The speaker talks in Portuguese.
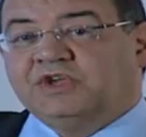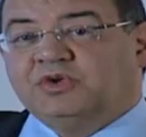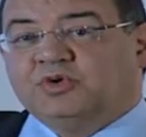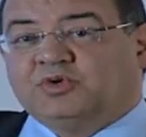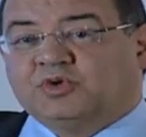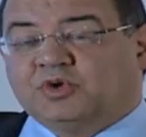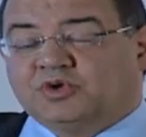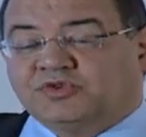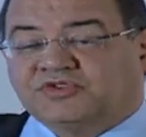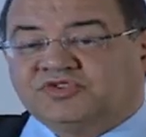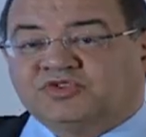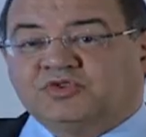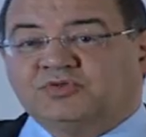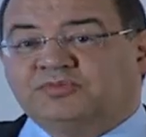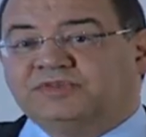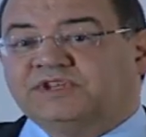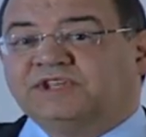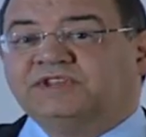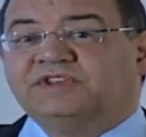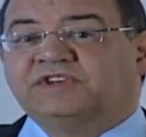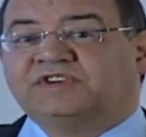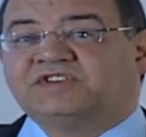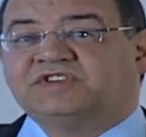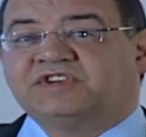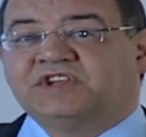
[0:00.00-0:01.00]
e o consumo de
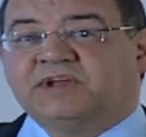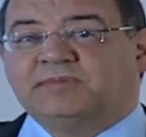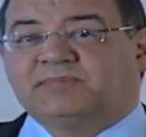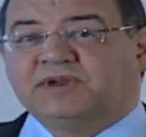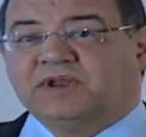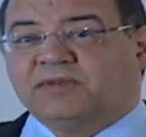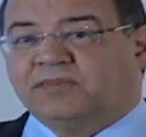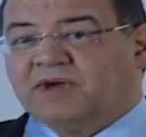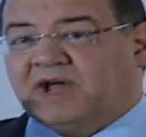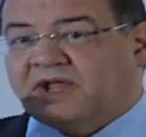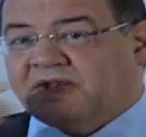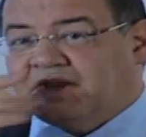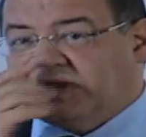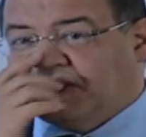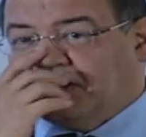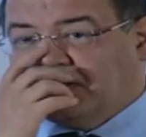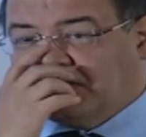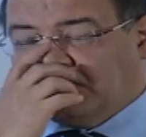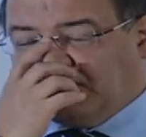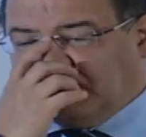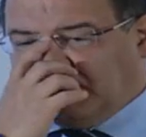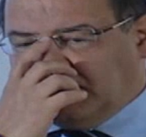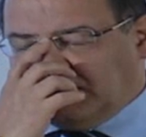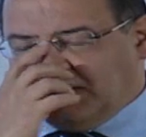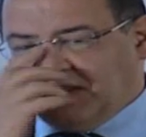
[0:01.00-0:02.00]
energia primária.
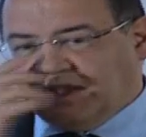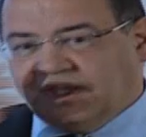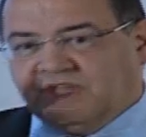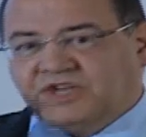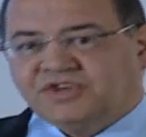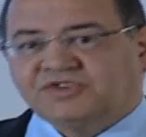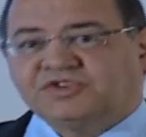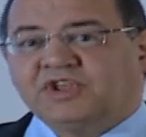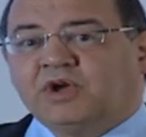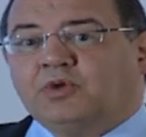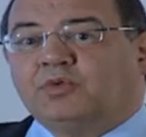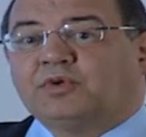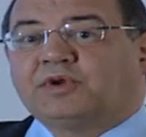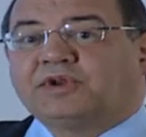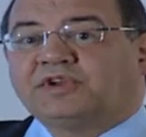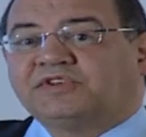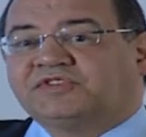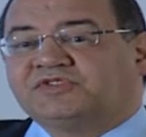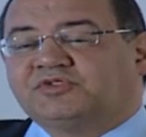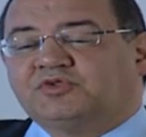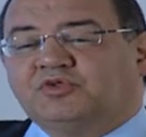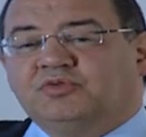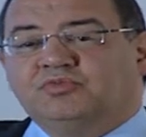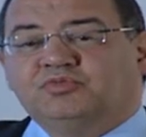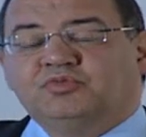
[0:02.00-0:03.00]
E isto é um
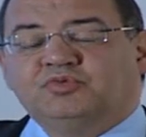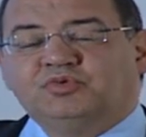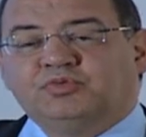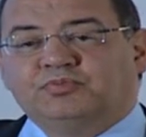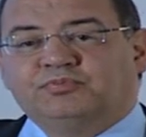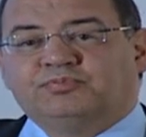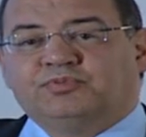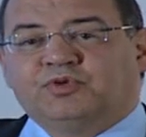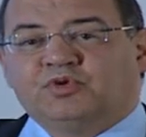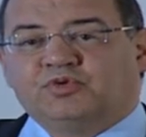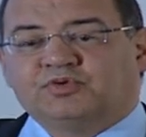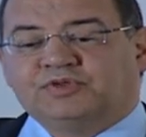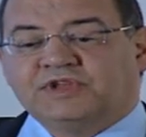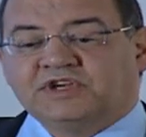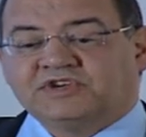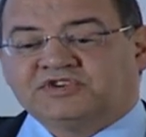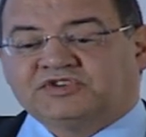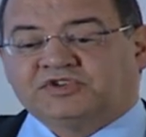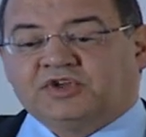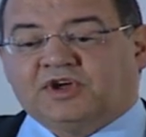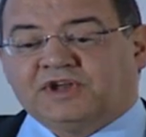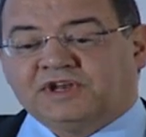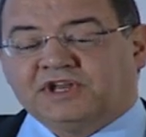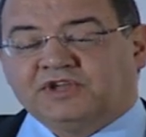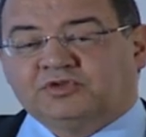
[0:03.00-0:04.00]
resumo um pouco da
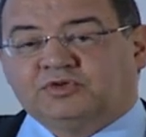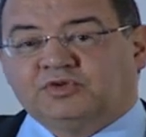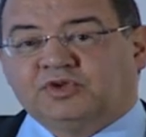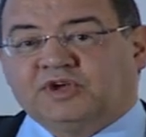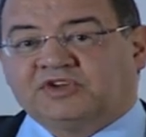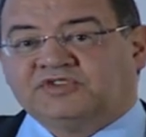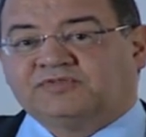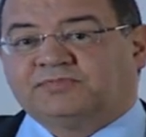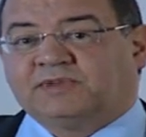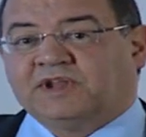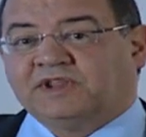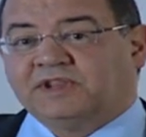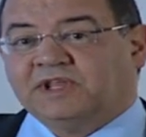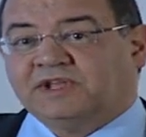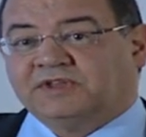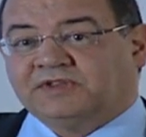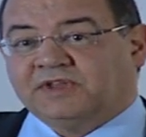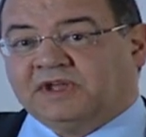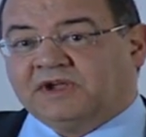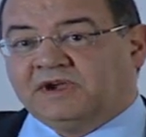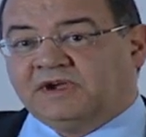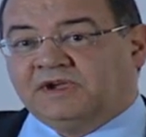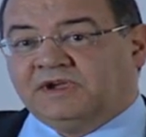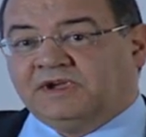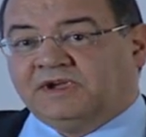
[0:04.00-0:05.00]
história do nosso
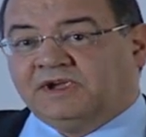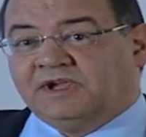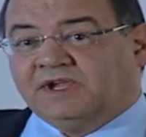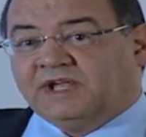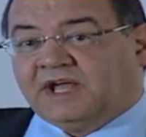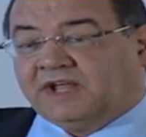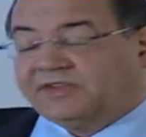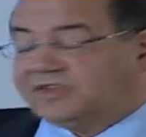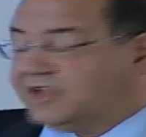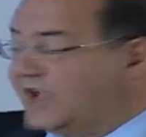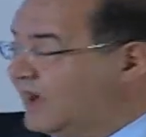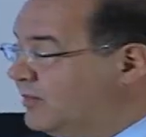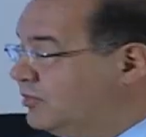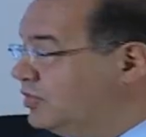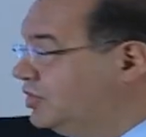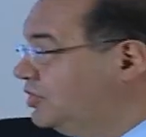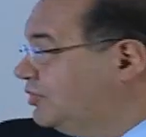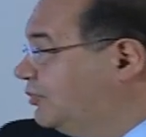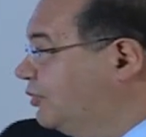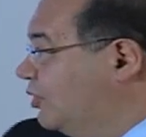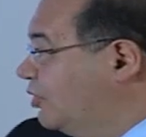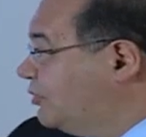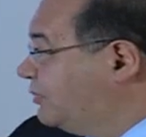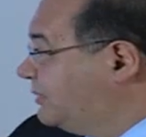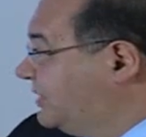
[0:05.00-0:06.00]
planeta. Até há muito
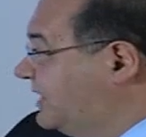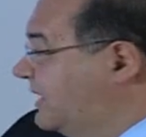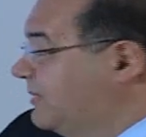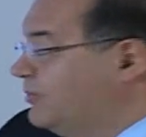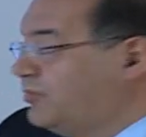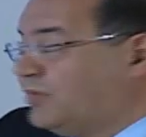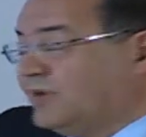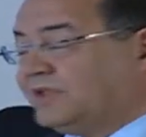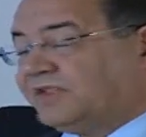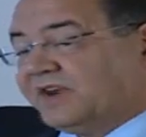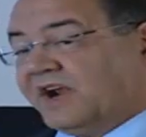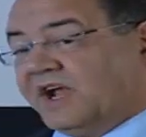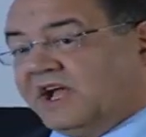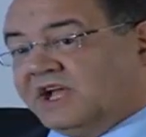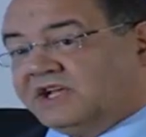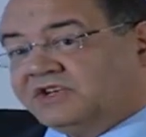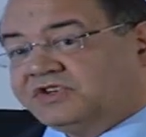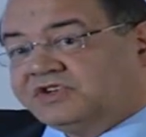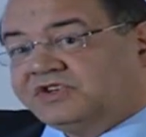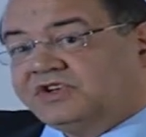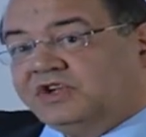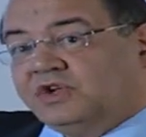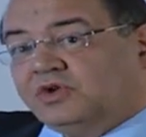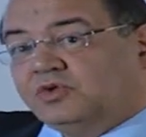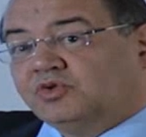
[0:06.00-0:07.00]
pouco tempo
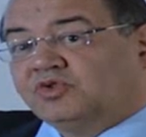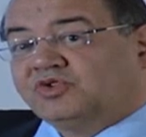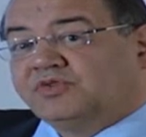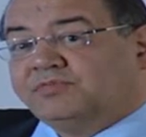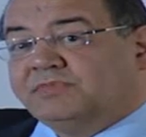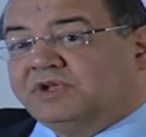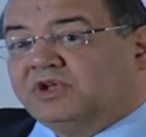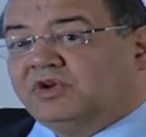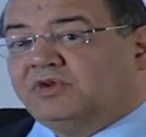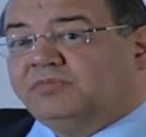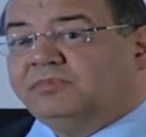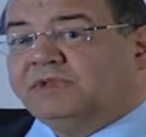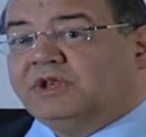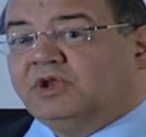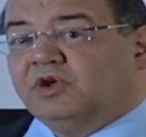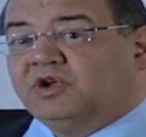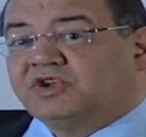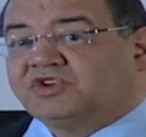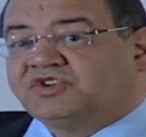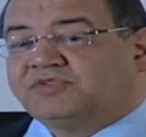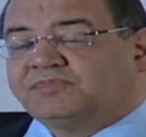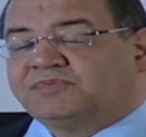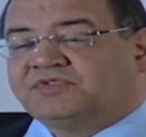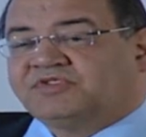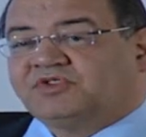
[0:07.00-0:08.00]
atrás, os mil
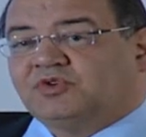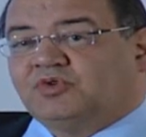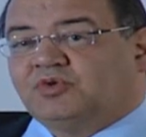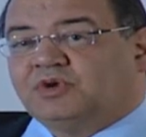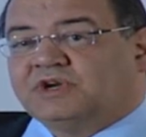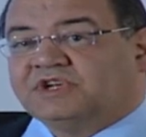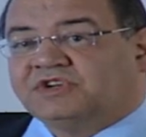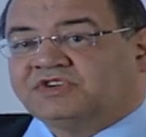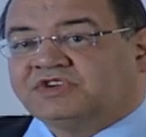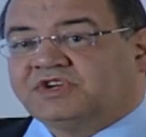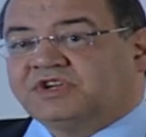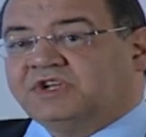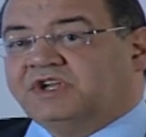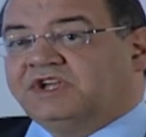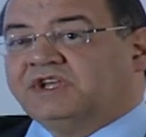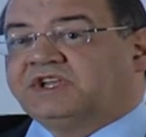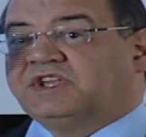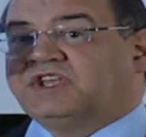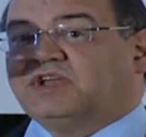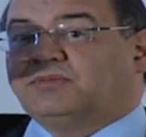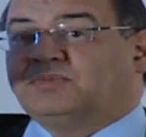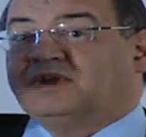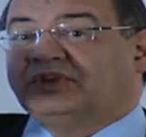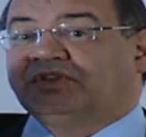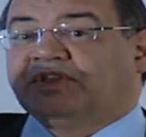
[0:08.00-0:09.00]
milhões de pessoas
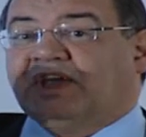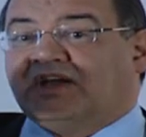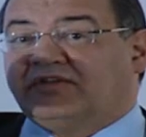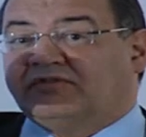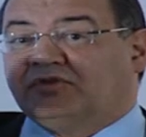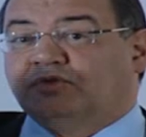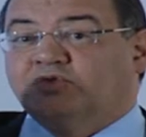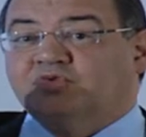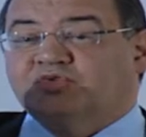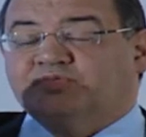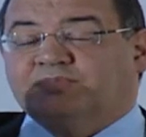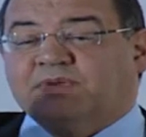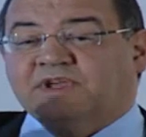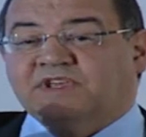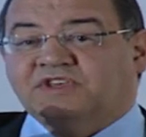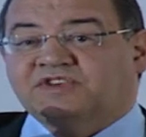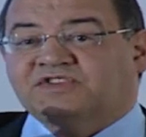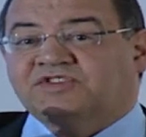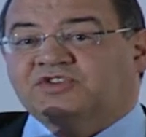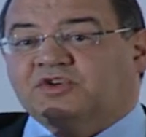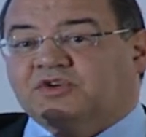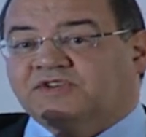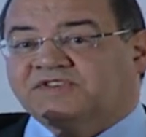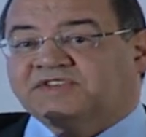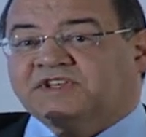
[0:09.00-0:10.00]
que habitavam nos
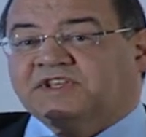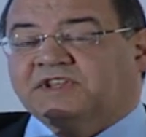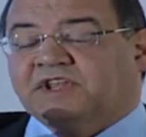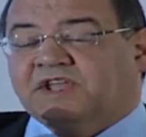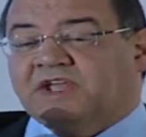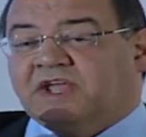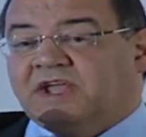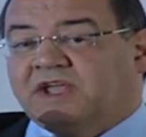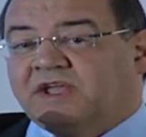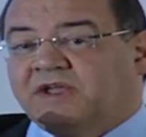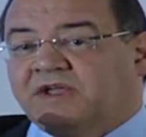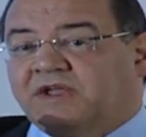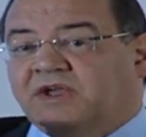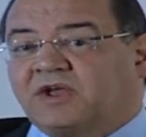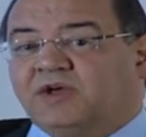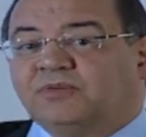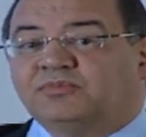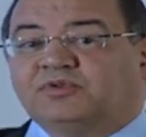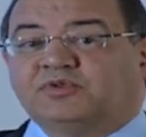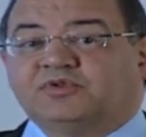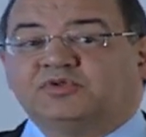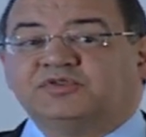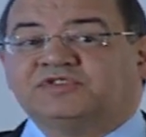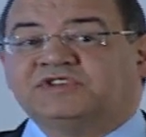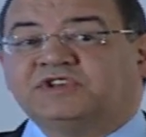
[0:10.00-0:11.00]
países da OCDE
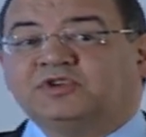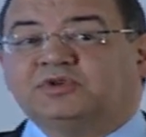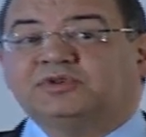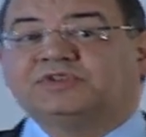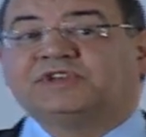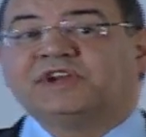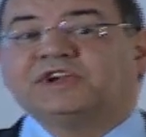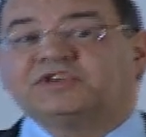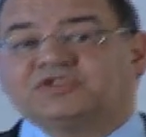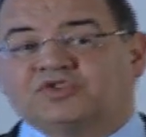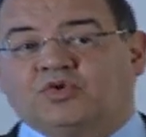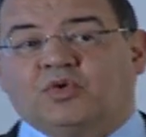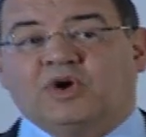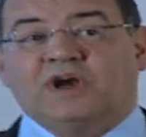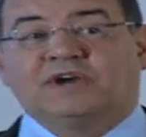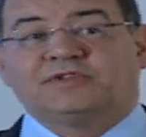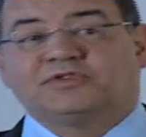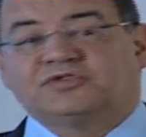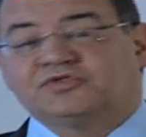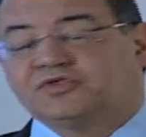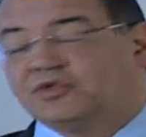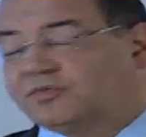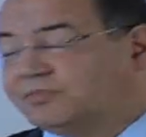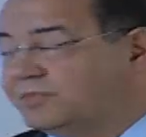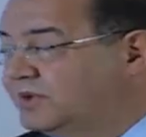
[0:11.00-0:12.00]
produziam três
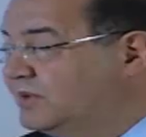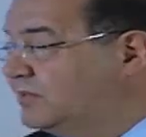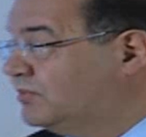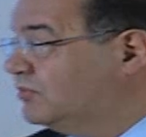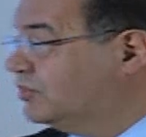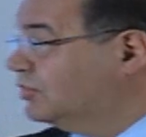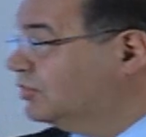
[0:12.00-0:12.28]
quartos do PIB